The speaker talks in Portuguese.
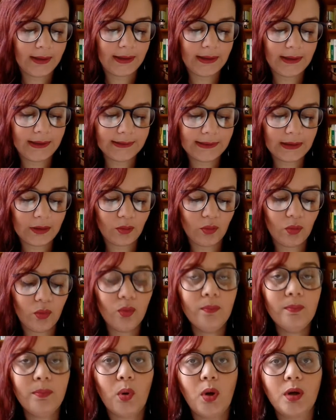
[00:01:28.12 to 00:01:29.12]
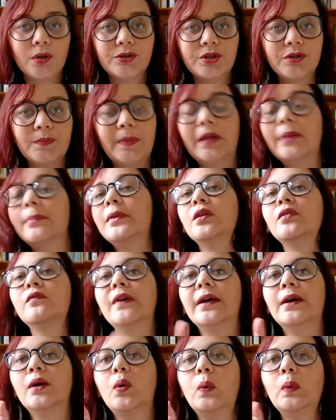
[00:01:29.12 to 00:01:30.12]
Então, o Borges primeiro
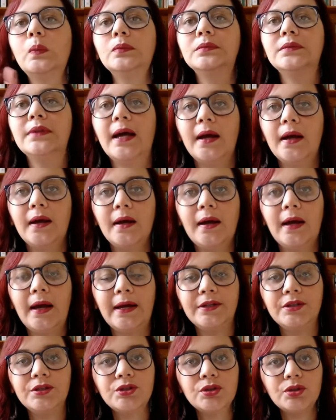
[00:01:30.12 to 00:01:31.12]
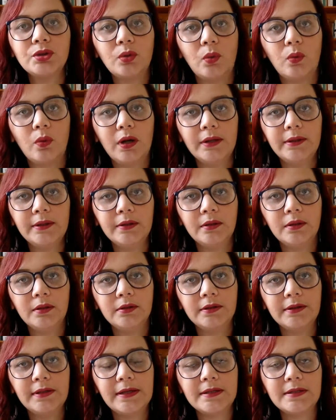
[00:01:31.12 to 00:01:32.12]
vai contar a história
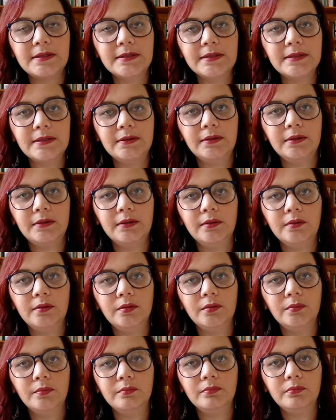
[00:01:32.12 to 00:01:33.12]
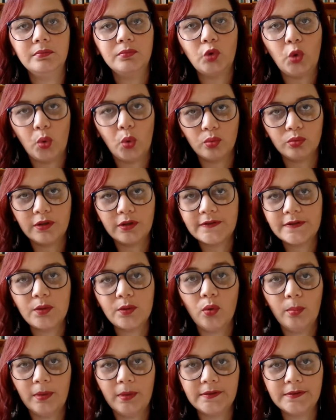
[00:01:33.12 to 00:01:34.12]
desse, desse
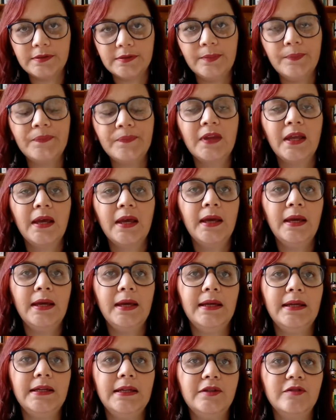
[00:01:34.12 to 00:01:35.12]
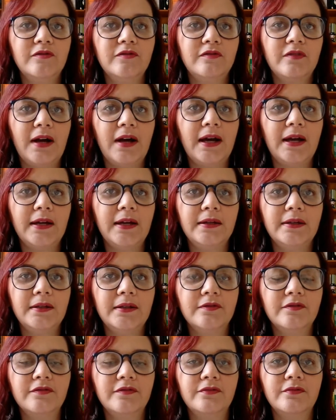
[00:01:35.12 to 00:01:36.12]
romance. Ele
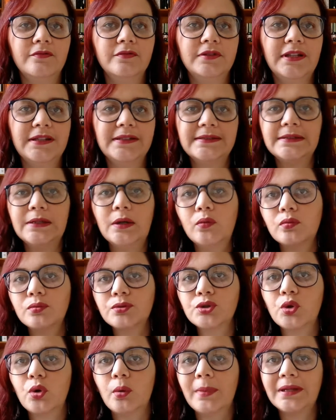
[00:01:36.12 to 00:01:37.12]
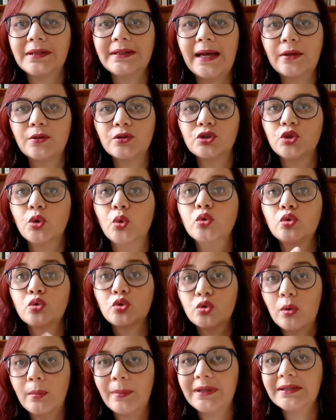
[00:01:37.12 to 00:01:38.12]
vai tecer alguns comentários que
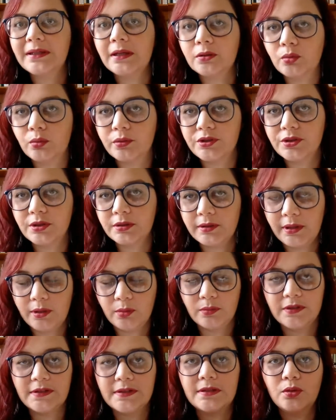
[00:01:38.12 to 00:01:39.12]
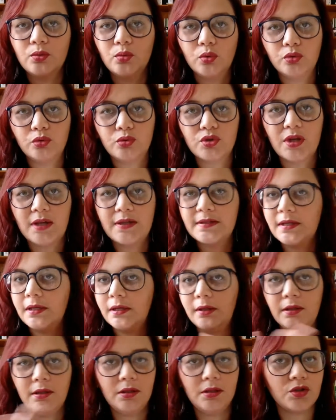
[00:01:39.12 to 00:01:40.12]
outros comentadores já teriam tecido, outros
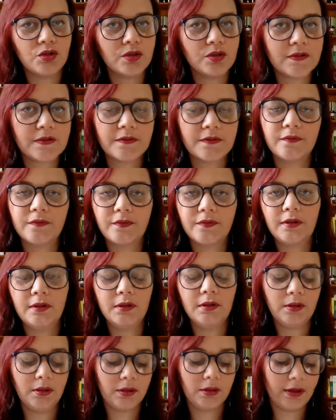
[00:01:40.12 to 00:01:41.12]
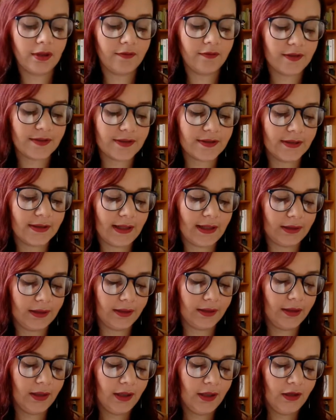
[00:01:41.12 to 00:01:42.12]
resenhistas, enfim. Ele vai citar
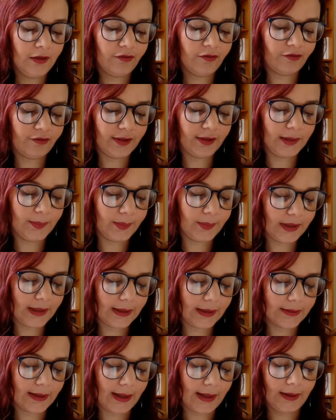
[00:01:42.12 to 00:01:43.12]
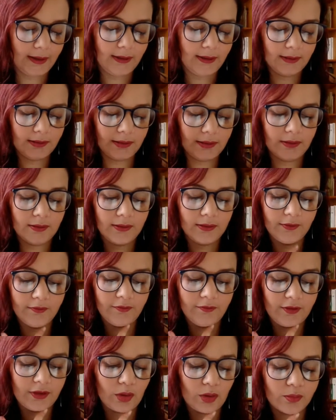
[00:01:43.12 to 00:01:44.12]
aqui Felipe Guedala,
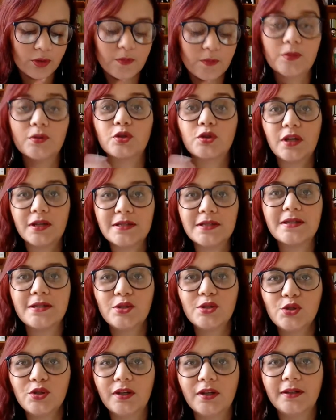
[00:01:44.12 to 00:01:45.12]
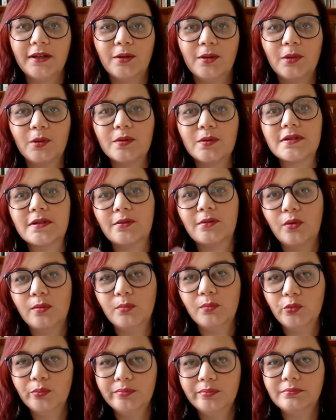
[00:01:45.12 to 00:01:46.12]
enfim, algumas pessoas que existem, né? Uma coisa
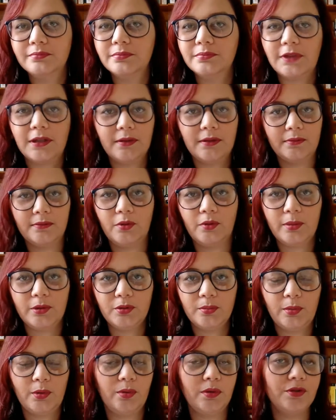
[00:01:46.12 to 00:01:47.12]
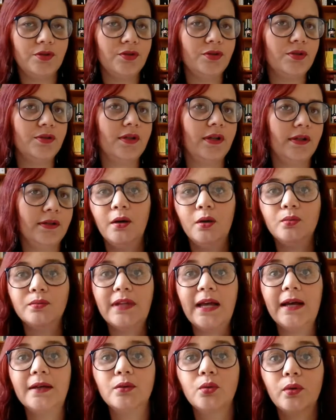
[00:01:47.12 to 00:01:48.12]
comum na obra do Borges, né? Um
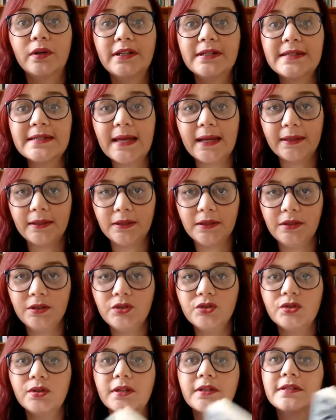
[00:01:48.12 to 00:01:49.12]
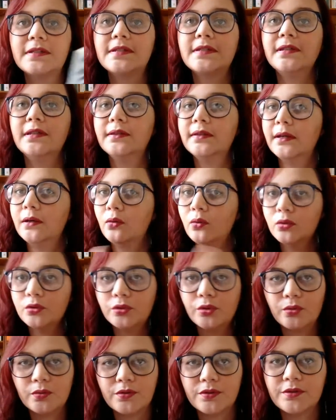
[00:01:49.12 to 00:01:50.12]
narrador ensaísta que cita
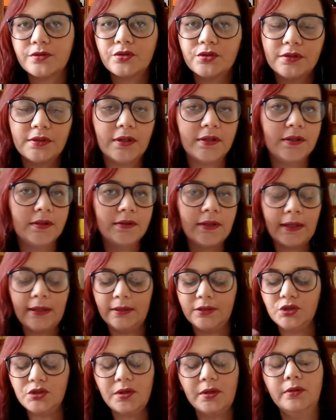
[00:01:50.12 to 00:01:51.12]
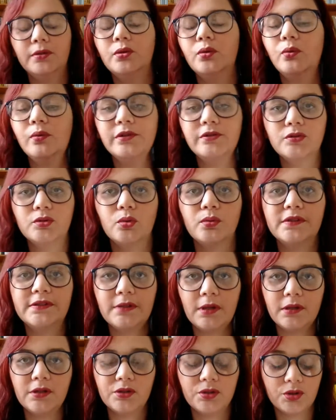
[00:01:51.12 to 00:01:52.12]
outros né, escritores ou
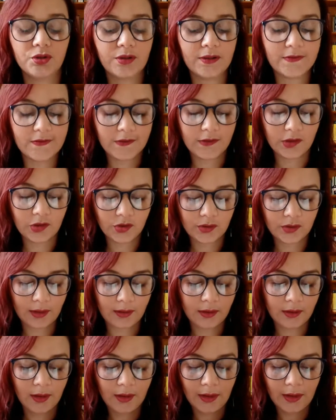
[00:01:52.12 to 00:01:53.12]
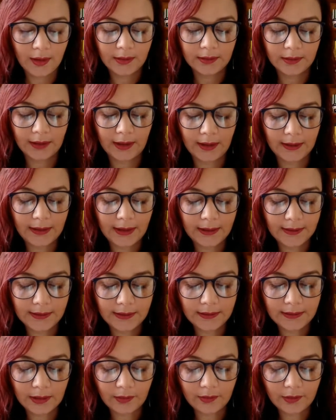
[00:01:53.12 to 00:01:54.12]
ensaístas que existem. Né? E
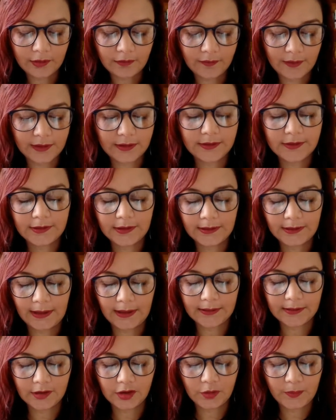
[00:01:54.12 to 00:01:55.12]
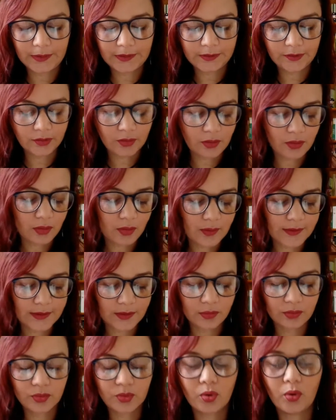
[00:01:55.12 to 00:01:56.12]
aí, então, ele vai citar essas pessoas,
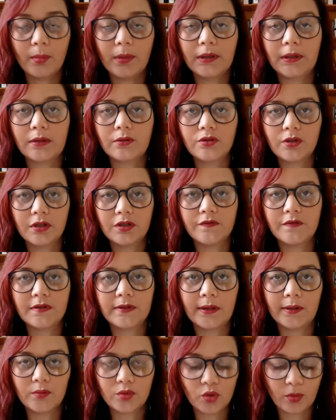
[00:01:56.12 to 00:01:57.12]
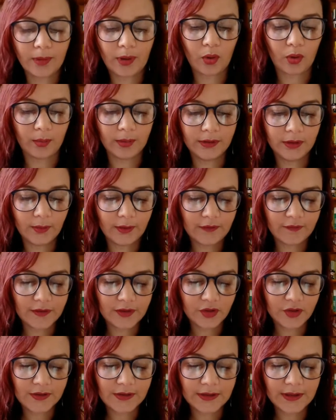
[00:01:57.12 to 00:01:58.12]
alguns comentários que elas fizeram sobre a obra. Então, ele
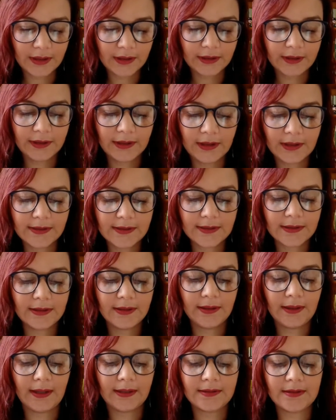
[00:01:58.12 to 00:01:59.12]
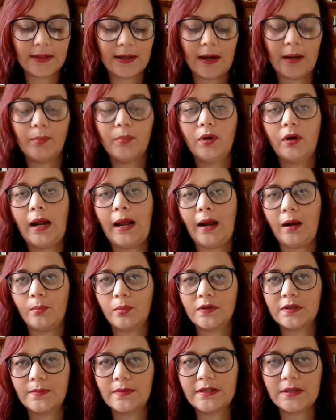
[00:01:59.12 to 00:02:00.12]
vai dizer que esse, essa a
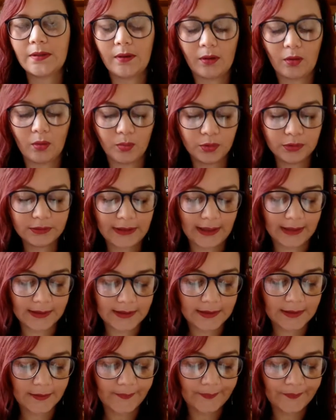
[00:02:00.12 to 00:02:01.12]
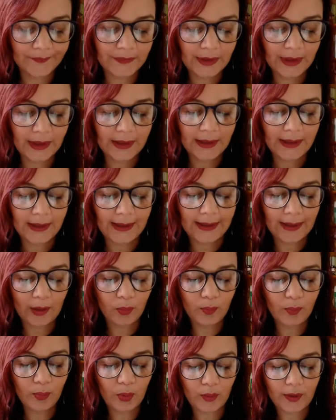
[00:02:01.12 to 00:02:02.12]
aproximação ao Mutassim é
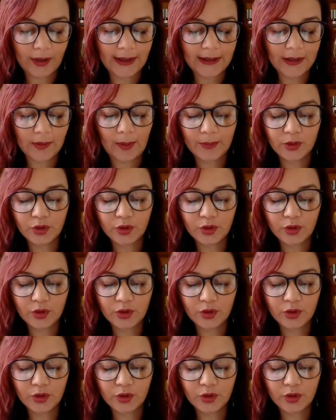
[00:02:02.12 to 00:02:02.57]
um poema, ele é uma